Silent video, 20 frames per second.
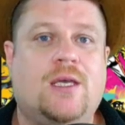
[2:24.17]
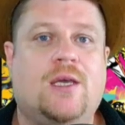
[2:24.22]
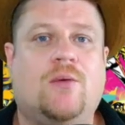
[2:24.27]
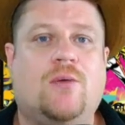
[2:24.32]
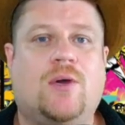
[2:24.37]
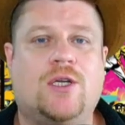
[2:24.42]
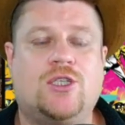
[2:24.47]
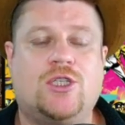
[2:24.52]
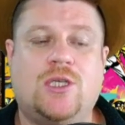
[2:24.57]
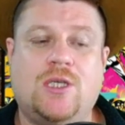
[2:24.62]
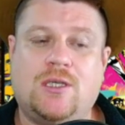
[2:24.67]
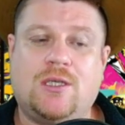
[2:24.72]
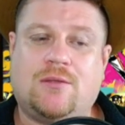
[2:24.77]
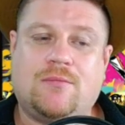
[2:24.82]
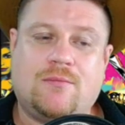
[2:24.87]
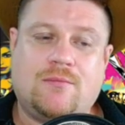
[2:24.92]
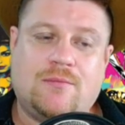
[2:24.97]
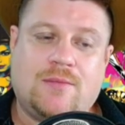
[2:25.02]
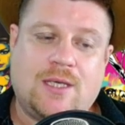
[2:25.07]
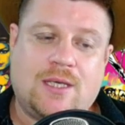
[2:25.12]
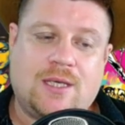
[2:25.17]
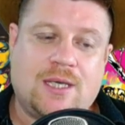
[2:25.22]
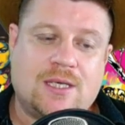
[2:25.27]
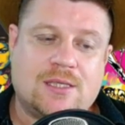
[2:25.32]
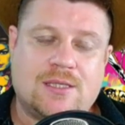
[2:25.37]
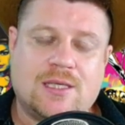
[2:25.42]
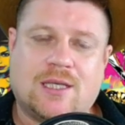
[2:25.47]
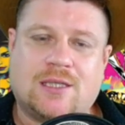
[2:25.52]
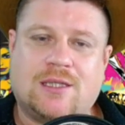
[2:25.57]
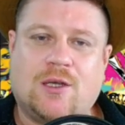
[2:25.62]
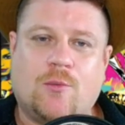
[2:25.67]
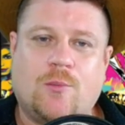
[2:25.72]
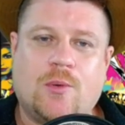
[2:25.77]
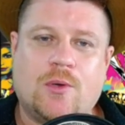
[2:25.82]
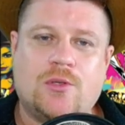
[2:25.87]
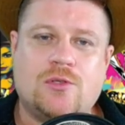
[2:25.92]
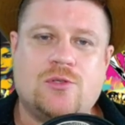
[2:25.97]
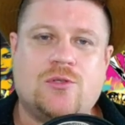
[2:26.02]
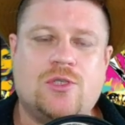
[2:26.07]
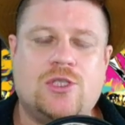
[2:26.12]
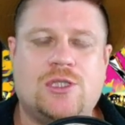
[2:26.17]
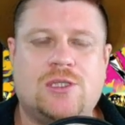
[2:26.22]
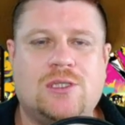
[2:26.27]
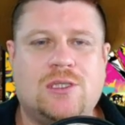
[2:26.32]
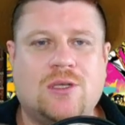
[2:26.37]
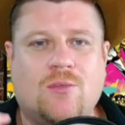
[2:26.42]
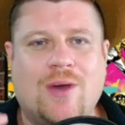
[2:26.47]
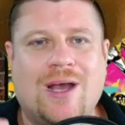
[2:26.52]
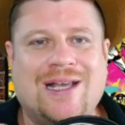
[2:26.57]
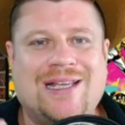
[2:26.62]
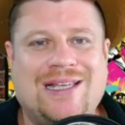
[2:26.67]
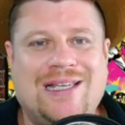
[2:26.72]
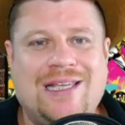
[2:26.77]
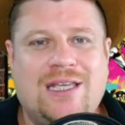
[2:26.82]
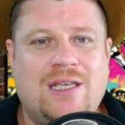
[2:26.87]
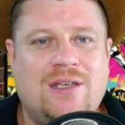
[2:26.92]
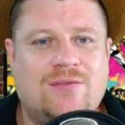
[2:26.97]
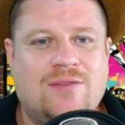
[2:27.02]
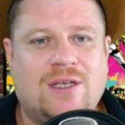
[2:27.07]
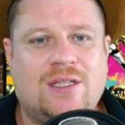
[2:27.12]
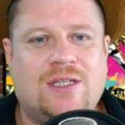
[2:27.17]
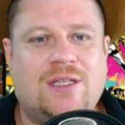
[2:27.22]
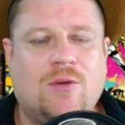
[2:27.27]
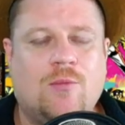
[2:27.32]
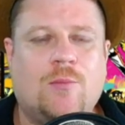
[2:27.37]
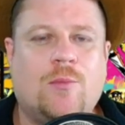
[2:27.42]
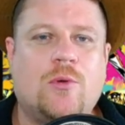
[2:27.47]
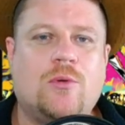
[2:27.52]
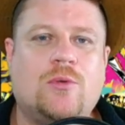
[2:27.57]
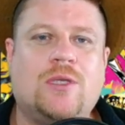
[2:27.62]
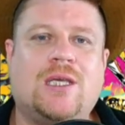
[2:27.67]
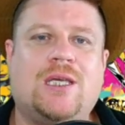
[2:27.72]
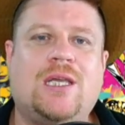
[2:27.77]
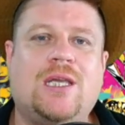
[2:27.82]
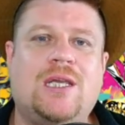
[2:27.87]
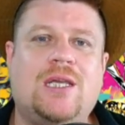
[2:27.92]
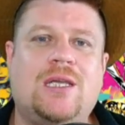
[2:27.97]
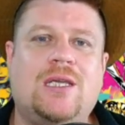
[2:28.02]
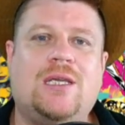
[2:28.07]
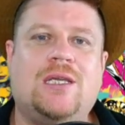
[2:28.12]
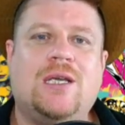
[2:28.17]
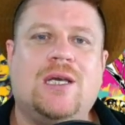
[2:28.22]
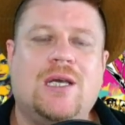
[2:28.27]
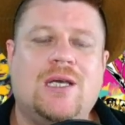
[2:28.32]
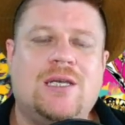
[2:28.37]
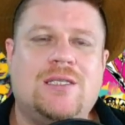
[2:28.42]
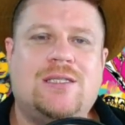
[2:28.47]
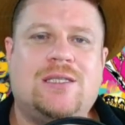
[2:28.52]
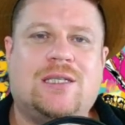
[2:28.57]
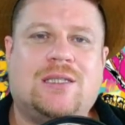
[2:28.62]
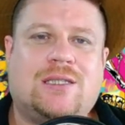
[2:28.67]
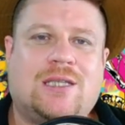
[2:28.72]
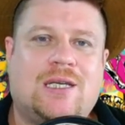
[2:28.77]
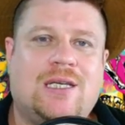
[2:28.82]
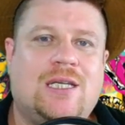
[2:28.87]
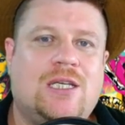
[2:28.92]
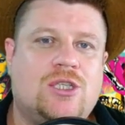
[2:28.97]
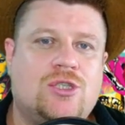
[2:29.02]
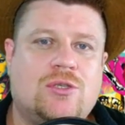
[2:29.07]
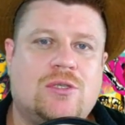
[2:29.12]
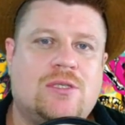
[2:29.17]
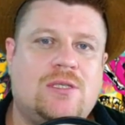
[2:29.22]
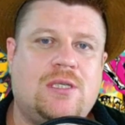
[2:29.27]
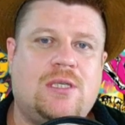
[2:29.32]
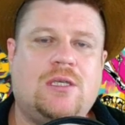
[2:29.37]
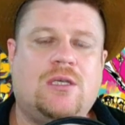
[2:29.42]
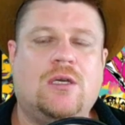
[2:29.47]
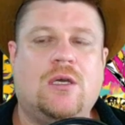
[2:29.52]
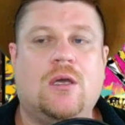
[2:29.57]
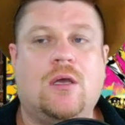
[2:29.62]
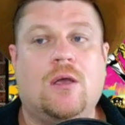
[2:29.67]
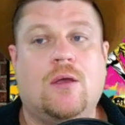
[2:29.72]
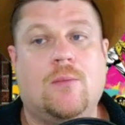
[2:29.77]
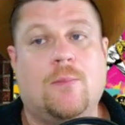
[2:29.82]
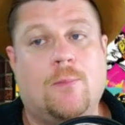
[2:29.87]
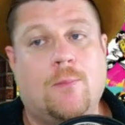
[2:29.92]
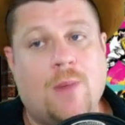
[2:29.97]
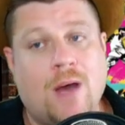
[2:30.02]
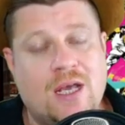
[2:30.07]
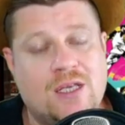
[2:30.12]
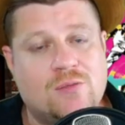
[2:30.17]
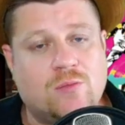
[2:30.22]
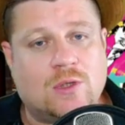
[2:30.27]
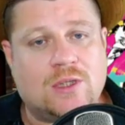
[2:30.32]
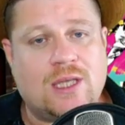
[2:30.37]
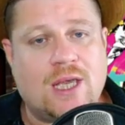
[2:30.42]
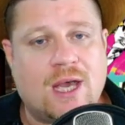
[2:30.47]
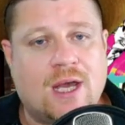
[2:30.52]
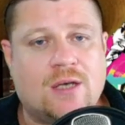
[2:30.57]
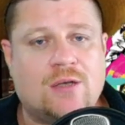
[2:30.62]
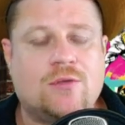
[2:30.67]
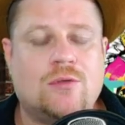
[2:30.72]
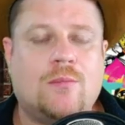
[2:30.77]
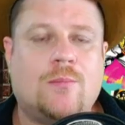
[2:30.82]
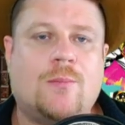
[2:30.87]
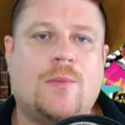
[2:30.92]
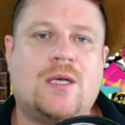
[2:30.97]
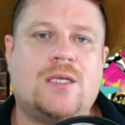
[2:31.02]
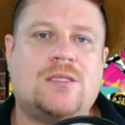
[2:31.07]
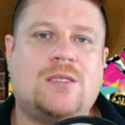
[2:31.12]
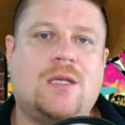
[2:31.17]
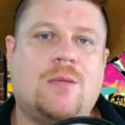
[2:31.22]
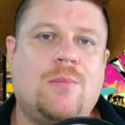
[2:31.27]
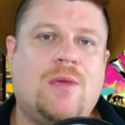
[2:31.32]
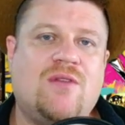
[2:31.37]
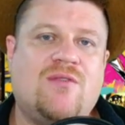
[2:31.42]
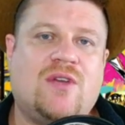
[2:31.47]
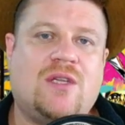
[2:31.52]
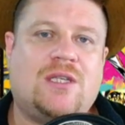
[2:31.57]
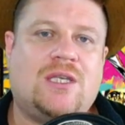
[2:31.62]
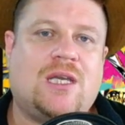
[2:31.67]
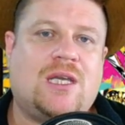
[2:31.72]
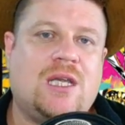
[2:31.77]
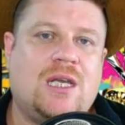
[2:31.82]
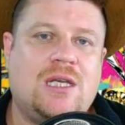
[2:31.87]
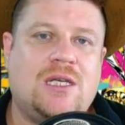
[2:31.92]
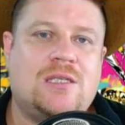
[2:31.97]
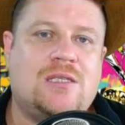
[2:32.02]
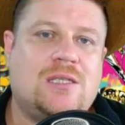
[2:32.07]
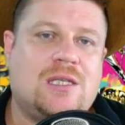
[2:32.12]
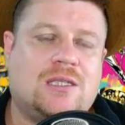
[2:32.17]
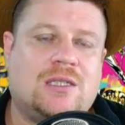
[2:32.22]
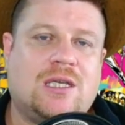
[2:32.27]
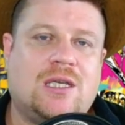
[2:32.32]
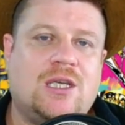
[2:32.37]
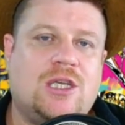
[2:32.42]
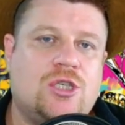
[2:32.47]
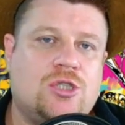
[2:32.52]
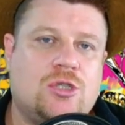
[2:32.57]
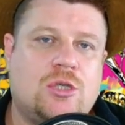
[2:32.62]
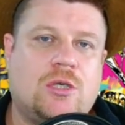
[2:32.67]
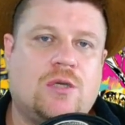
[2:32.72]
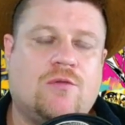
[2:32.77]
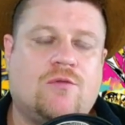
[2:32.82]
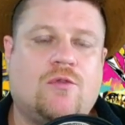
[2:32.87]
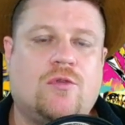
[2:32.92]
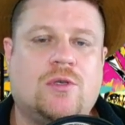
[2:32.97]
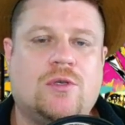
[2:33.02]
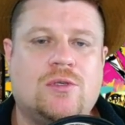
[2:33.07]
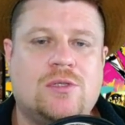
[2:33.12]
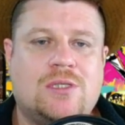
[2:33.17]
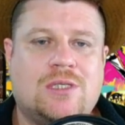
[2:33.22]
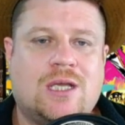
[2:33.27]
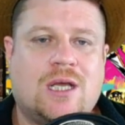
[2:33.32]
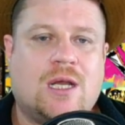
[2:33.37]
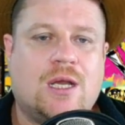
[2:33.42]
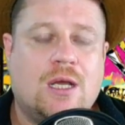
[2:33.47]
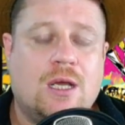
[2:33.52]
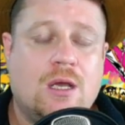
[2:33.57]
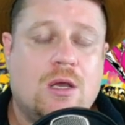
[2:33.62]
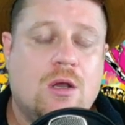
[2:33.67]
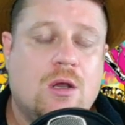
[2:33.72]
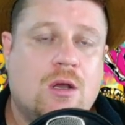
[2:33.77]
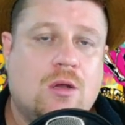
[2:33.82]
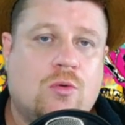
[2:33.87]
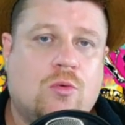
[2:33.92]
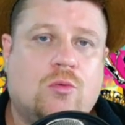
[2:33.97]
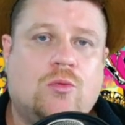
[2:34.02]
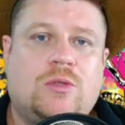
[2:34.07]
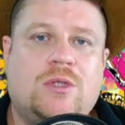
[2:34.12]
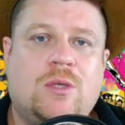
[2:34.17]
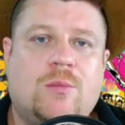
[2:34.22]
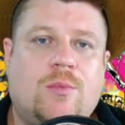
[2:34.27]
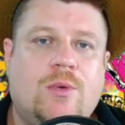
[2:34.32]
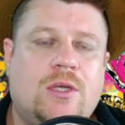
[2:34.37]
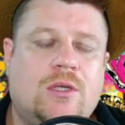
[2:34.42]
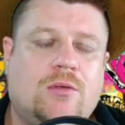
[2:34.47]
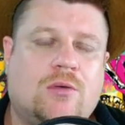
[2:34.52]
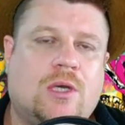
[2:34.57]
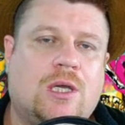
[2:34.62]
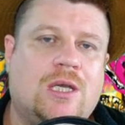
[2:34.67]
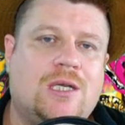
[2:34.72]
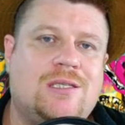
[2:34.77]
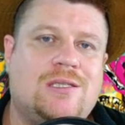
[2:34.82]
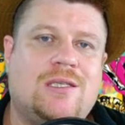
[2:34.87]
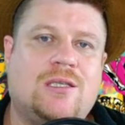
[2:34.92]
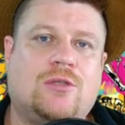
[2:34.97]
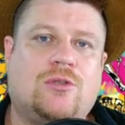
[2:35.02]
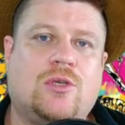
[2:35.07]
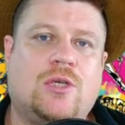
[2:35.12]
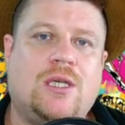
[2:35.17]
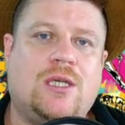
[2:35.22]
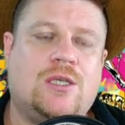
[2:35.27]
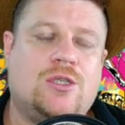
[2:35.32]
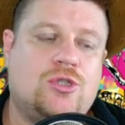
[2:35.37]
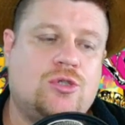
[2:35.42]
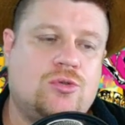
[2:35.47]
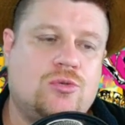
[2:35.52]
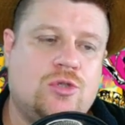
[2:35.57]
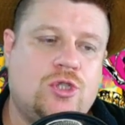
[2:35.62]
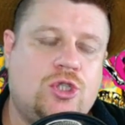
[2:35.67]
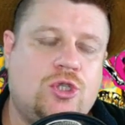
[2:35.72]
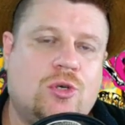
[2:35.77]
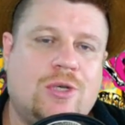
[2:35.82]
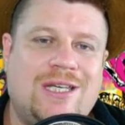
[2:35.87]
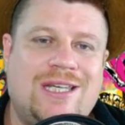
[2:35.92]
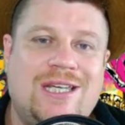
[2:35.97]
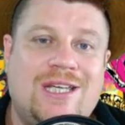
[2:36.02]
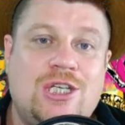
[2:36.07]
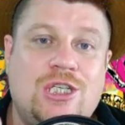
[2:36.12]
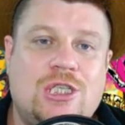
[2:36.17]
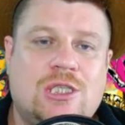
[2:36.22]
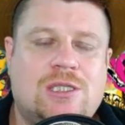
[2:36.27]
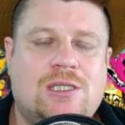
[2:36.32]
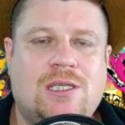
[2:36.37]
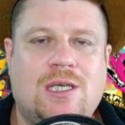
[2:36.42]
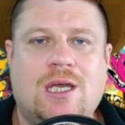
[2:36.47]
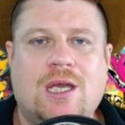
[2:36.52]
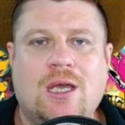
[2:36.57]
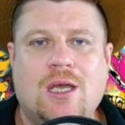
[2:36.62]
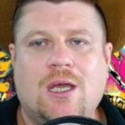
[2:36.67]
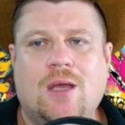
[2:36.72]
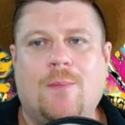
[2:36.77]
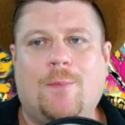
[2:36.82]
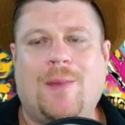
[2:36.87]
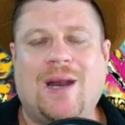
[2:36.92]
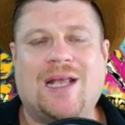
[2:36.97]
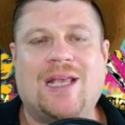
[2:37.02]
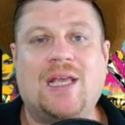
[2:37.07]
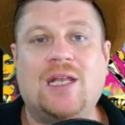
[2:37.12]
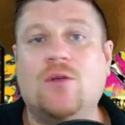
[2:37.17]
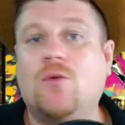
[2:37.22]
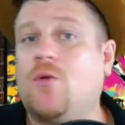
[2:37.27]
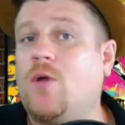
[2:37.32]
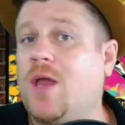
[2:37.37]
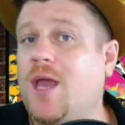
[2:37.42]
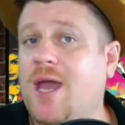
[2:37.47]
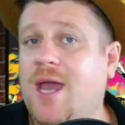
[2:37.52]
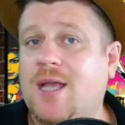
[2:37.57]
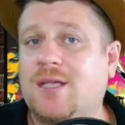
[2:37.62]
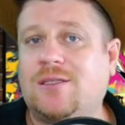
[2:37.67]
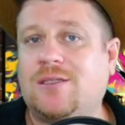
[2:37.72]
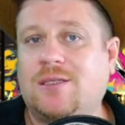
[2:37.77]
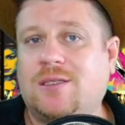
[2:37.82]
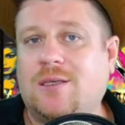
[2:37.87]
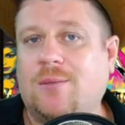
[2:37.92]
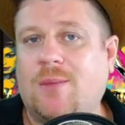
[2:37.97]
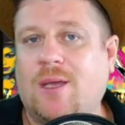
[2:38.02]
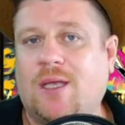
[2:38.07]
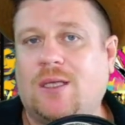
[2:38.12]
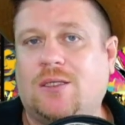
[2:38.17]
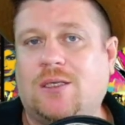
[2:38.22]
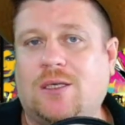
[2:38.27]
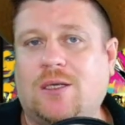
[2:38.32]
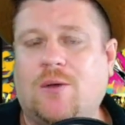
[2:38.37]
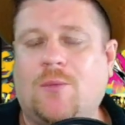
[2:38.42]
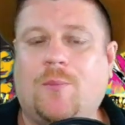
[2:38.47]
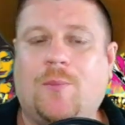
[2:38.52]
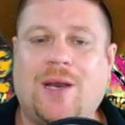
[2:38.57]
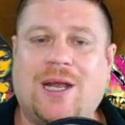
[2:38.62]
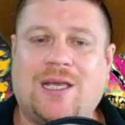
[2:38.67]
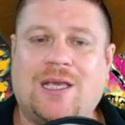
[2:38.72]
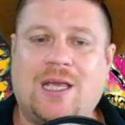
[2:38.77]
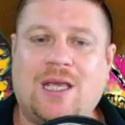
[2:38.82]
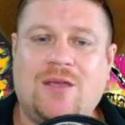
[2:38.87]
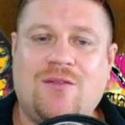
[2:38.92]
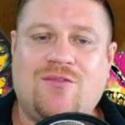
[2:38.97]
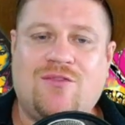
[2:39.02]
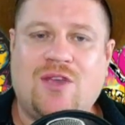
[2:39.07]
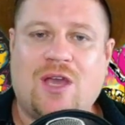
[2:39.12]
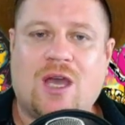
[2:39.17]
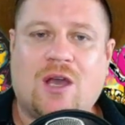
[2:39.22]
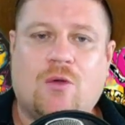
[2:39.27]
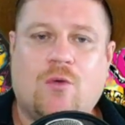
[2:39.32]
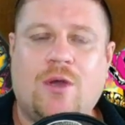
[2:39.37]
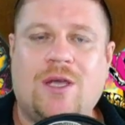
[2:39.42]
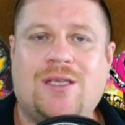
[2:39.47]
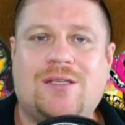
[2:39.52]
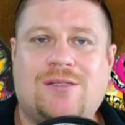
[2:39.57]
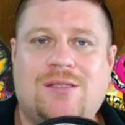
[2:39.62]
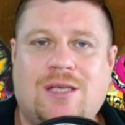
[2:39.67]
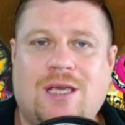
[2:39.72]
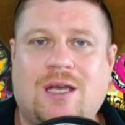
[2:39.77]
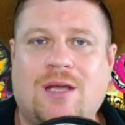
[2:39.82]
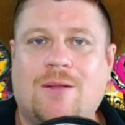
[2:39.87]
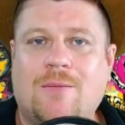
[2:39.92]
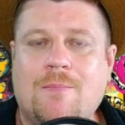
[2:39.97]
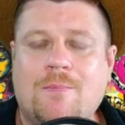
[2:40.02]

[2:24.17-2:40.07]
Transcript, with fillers: Eu acho que tem que resgatar um pouco os Então aqui vai ter um pouco daquele sertanejo, assim, mais moderno, mas também vai ter aquele sertanejo aí que eu vou estar contribuindo com aquele sertanejo de origem, assim. Para quem não conhece também, entendeu? Para quem vier a conhecer,